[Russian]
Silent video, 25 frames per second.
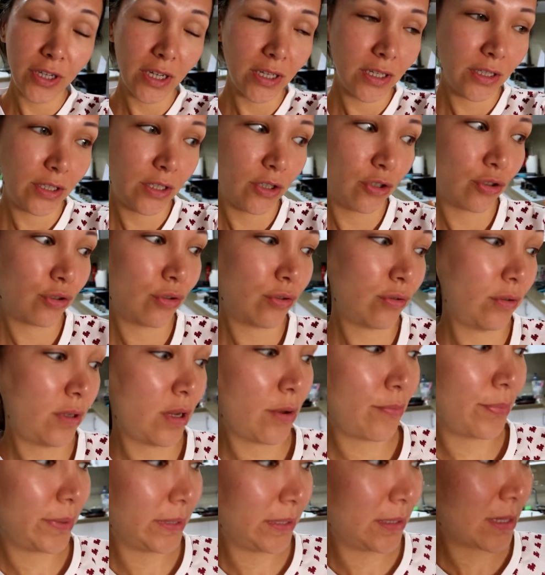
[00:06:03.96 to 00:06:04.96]
Я надеюсь, что он не
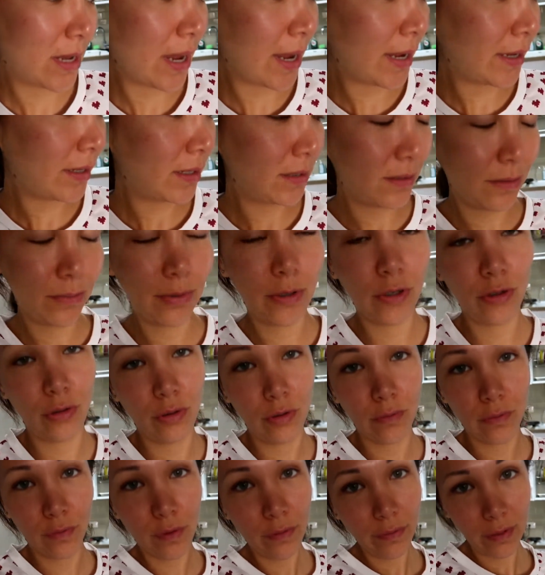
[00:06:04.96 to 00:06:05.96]
опоздает и заберет
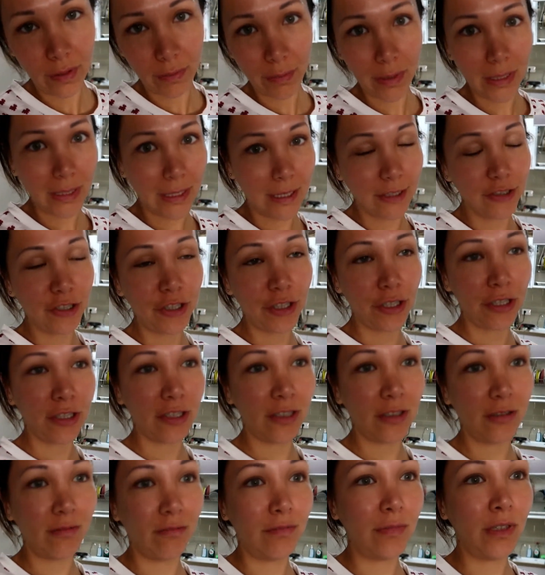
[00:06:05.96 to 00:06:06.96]
ее вовремя,
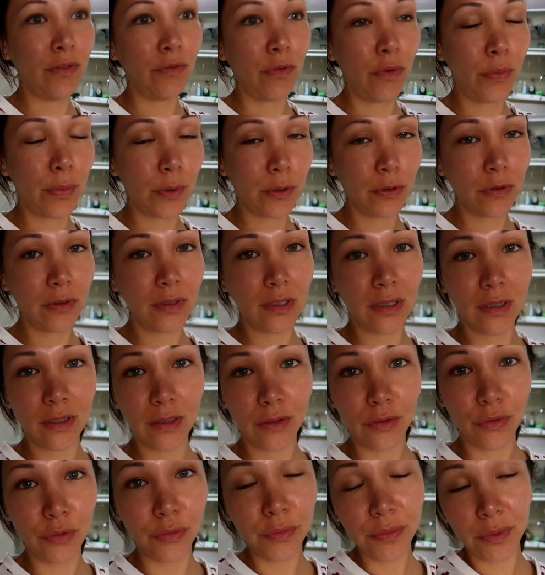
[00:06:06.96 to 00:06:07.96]
иначе его просто
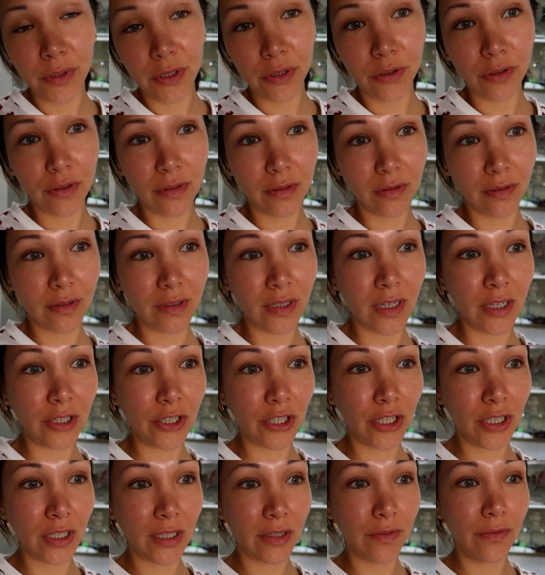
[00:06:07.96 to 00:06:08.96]
убьет
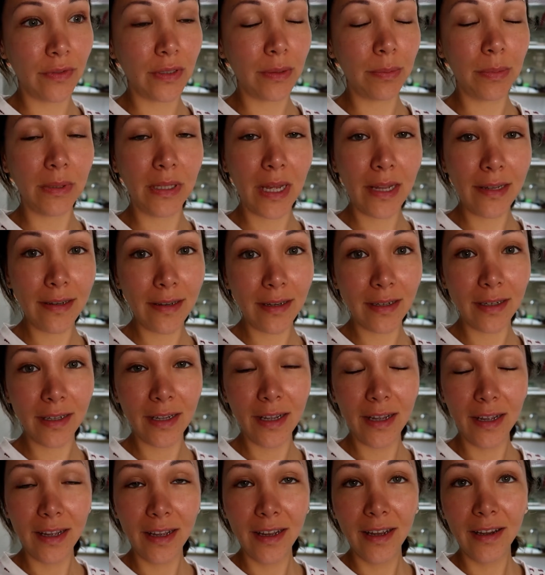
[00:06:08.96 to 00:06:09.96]
наша воспитатель
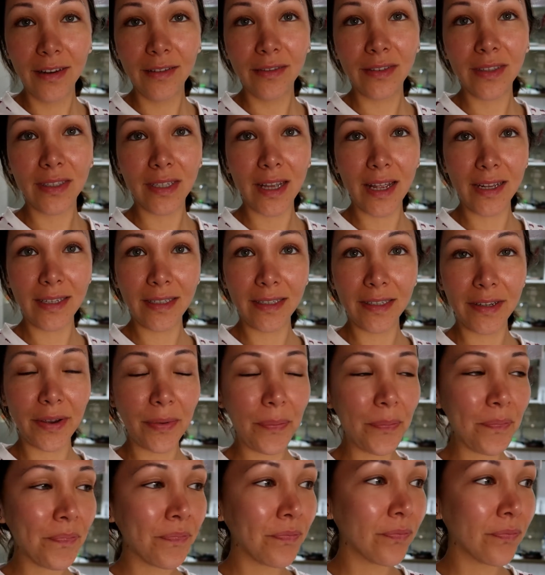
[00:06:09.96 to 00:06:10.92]
в садике.